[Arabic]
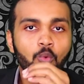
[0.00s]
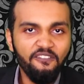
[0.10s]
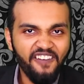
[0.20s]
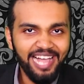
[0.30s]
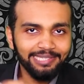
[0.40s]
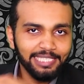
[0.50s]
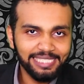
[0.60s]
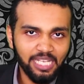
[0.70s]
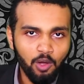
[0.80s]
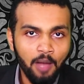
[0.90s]
وفعلت
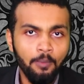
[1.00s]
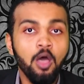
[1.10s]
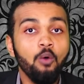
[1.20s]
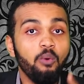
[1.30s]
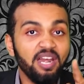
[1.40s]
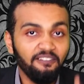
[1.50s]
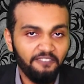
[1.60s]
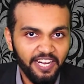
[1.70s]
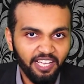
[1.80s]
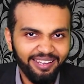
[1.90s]
الصواب
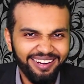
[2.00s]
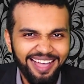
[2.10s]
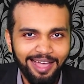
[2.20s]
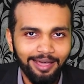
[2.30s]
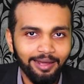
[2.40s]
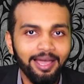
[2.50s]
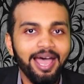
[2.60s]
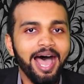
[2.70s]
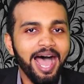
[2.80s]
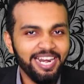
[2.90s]
وللفريق الآخر
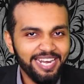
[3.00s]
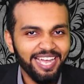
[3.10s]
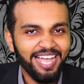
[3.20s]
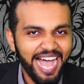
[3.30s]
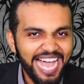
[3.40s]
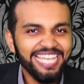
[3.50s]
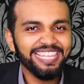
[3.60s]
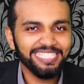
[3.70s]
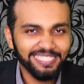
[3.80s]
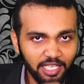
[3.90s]
أنك
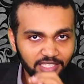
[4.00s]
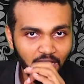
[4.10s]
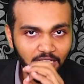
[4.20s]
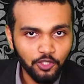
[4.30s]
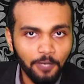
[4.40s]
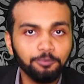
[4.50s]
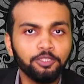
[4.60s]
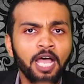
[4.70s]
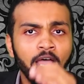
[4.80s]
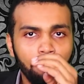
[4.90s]
أيضا قد
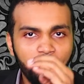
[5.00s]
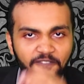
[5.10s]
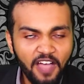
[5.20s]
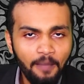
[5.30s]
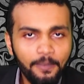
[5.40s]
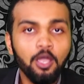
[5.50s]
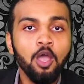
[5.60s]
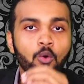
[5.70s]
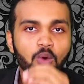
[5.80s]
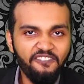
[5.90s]
أصبت بفهمك
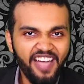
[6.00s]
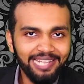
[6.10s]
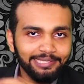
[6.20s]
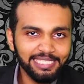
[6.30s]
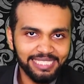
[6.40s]
وفعلت